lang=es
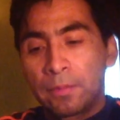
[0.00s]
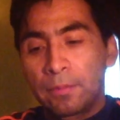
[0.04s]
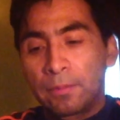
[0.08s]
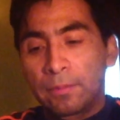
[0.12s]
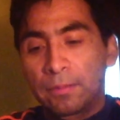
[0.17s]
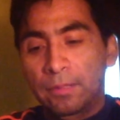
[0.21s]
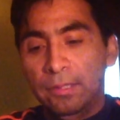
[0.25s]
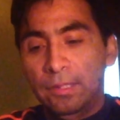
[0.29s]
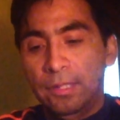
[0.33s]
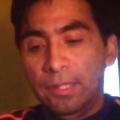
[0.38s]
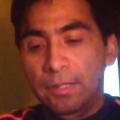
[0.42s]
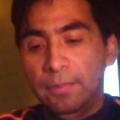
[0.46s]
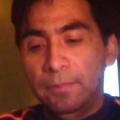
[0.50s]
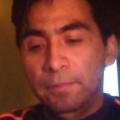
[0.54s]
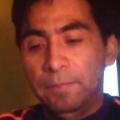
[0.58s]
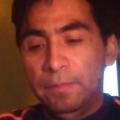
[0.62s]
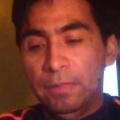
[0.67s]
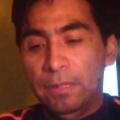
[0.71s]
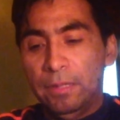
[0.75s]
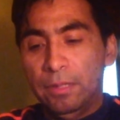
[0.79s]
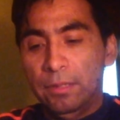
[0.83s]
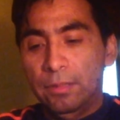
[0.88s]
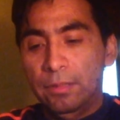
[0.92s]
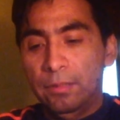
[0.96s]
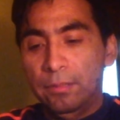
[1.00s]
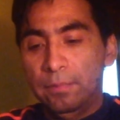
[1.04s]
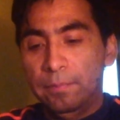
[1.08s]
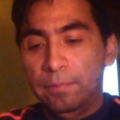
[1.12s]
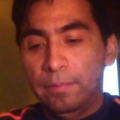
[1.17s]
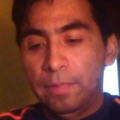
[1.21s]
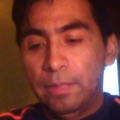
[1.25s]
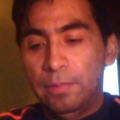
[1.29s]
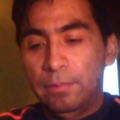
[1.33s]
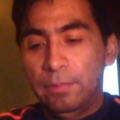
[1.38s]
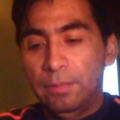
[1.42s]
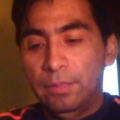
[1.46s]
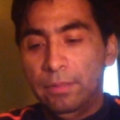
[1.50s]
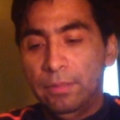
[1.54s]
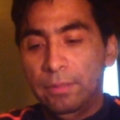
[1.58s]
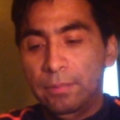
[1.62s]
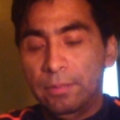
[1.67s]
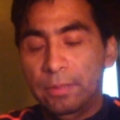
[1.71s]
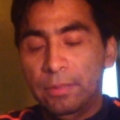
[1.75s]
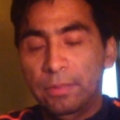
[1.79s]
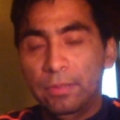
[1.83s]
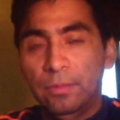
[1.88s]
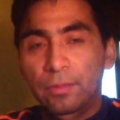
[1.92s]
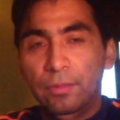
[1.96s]
siempre, para mí
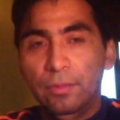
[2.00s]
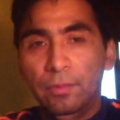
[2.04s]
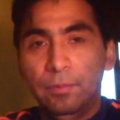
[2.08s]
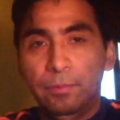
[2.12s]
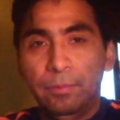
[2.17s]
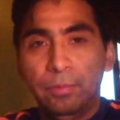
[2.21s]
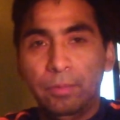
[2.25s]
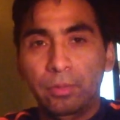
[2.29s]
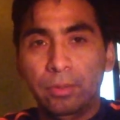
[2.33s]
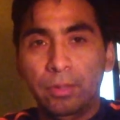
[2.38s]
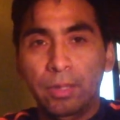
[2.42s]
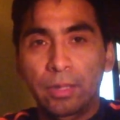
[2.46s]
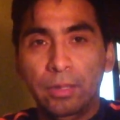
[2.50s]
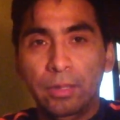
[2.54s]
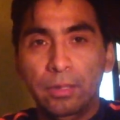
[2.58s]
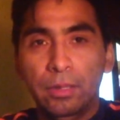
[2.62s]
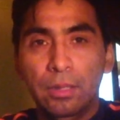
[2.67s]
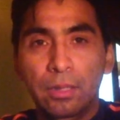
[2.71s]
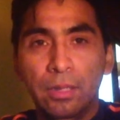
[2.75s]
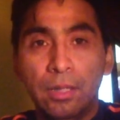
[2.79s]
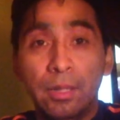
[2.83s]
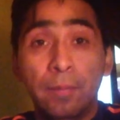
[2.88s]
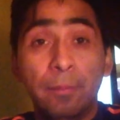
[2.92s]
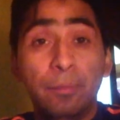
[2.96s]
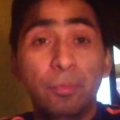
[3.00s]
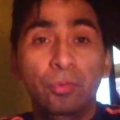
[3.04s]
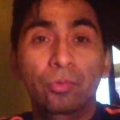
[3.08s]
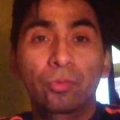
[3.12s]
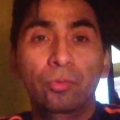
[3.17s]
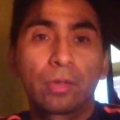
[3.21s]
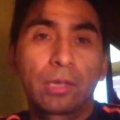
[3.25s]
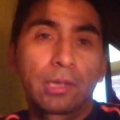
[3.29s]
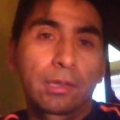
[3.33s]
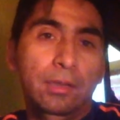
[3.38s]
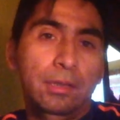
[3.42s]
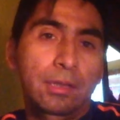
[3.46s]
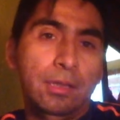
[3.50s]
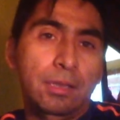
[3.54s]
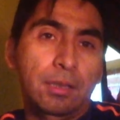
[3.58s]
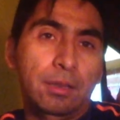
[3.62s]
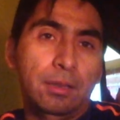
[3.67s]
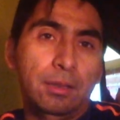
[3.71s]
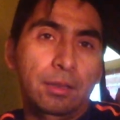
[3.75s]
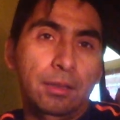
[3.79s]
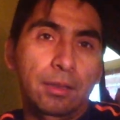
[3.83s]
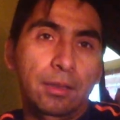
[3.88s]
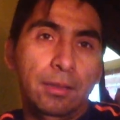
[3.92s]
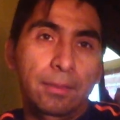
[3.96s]
siempre ha sido importante la
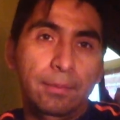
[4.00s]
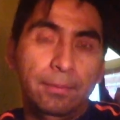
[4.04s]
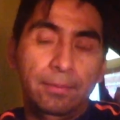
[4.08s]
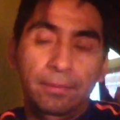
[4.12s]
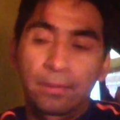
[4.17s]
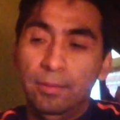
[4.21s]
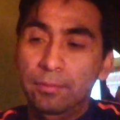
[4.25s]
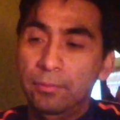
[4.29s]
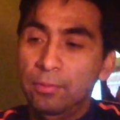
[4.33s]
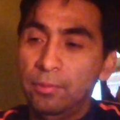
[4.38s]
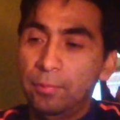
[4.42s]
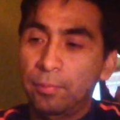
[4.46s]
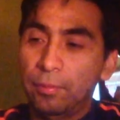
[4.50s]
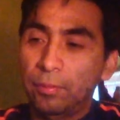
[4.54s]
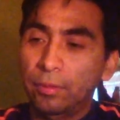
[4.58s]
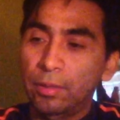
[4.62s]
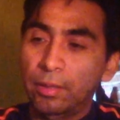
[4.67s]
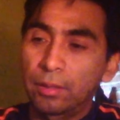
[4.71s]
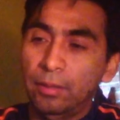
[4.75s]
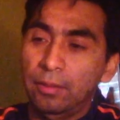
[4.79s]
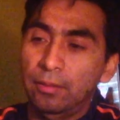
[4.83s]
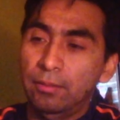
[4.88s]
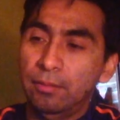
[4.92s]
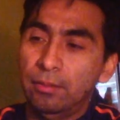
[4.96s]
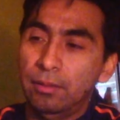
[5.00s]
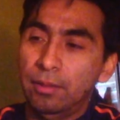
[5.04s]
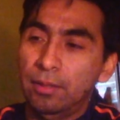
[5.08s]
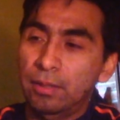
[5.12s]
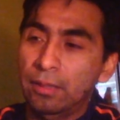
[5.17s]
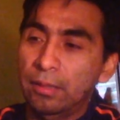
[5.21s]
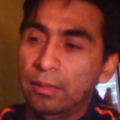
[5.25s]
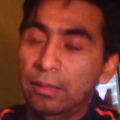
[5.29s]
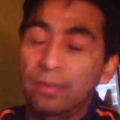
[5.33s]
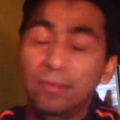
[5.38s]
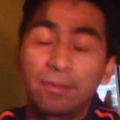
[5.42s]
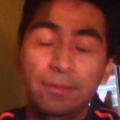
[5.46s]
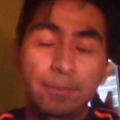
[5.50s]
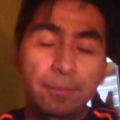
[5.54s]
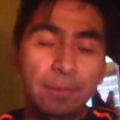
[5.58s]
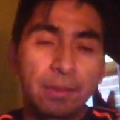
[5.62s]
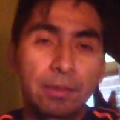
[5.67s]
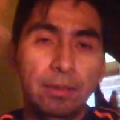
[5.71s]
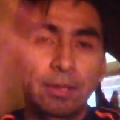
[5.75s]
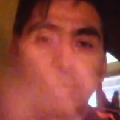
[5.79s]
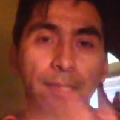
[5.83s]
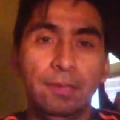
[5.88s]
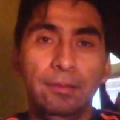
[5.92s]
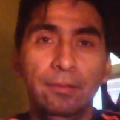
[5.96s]
puntualidad. es muy importante ser
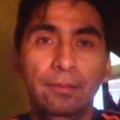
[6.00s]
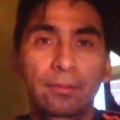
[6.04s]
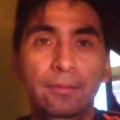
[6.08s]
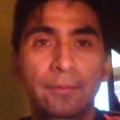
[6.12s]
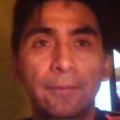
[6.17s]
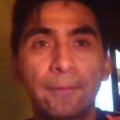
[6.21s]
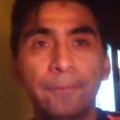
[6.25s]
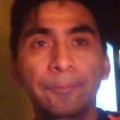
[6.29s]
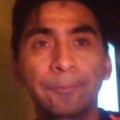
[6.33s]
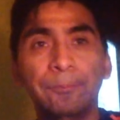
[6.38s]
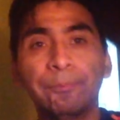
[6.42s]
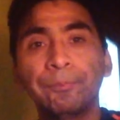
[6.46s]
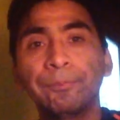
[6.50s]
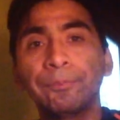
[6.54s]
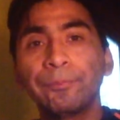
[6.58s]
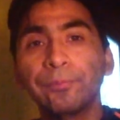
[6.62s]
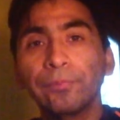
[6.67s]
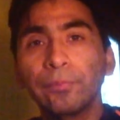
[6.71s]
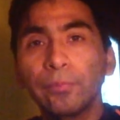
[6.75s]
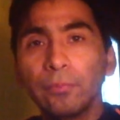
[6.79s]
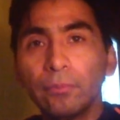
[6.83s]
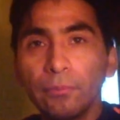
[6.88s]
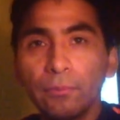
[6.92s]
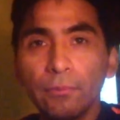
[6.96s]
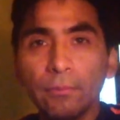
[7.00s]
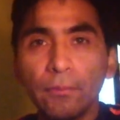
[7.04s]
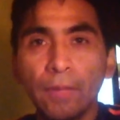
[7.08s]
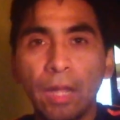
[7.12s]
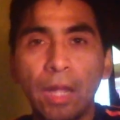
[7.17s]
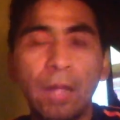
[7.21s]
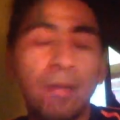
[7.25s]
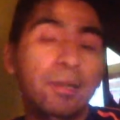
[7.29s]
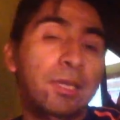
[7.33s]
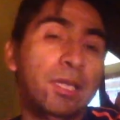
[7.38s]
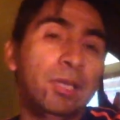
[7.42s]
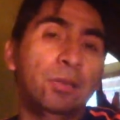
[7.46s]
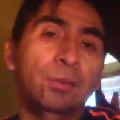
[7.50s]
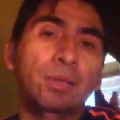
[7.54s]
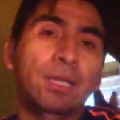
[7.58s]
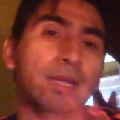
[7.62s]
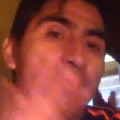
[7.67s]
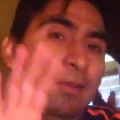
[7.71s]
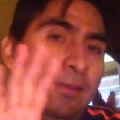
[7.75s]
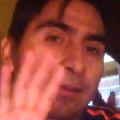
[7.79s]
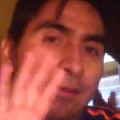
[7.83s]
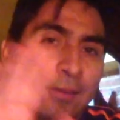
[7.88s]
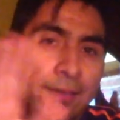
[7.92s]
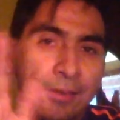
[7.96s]
disciplinado, ¿no? aunque tu
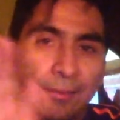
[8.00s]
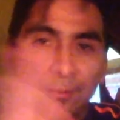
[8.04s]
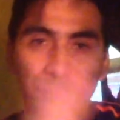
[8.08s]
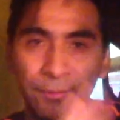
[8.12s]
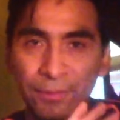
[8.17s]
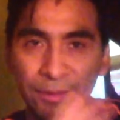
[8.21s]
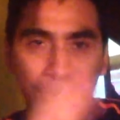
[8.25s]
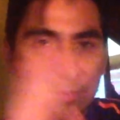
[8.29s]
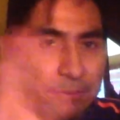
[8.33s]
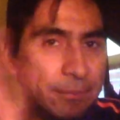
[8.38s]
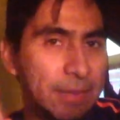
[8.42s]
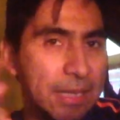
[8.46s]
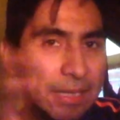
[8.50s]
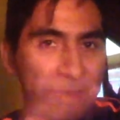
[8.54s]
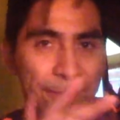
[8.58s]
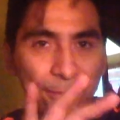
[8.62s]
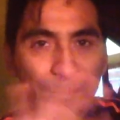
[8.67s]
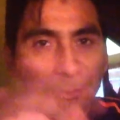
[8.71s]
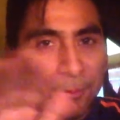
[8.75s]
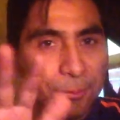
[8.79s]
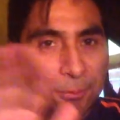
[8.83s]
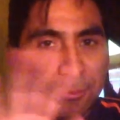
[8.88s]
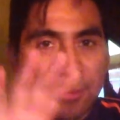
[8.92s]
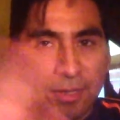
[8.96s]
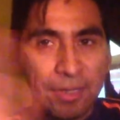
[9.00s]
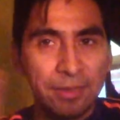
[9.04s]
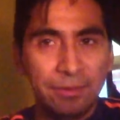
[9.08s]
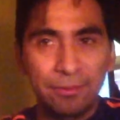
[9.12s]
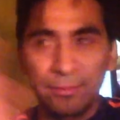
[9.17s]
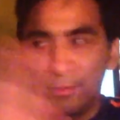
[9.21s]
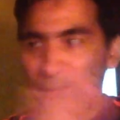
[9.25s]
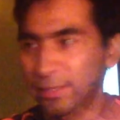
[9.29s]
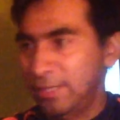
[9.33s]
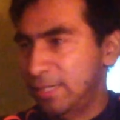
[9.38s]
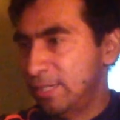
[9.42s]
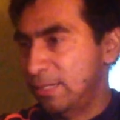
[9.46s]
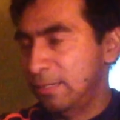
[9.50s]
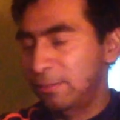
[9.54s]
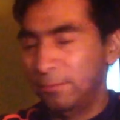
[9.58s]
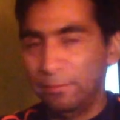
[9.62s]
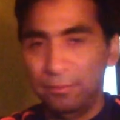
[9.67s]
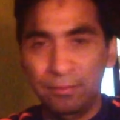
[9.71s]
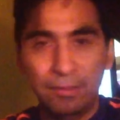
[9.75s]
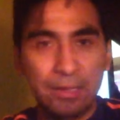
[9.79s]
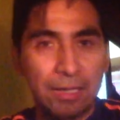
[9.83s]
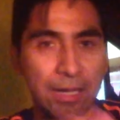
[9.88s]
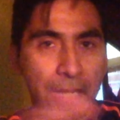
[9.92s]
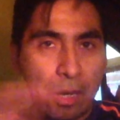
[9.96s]
casa seas un desmadre o tu cuarto sea
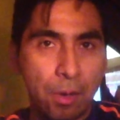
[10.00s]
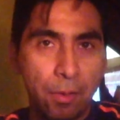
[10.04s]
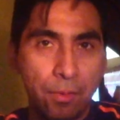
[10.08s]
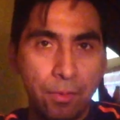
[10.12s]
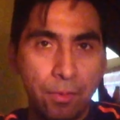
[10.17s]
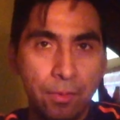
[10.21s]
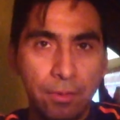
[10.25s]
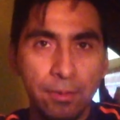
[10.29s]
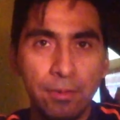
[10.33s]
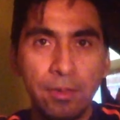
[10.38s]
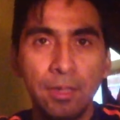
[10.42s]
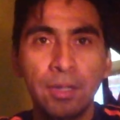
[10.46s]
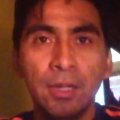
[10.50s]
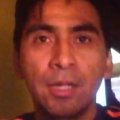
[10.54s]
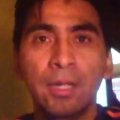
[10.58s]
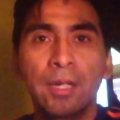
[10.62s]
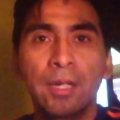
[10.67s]
un relajo,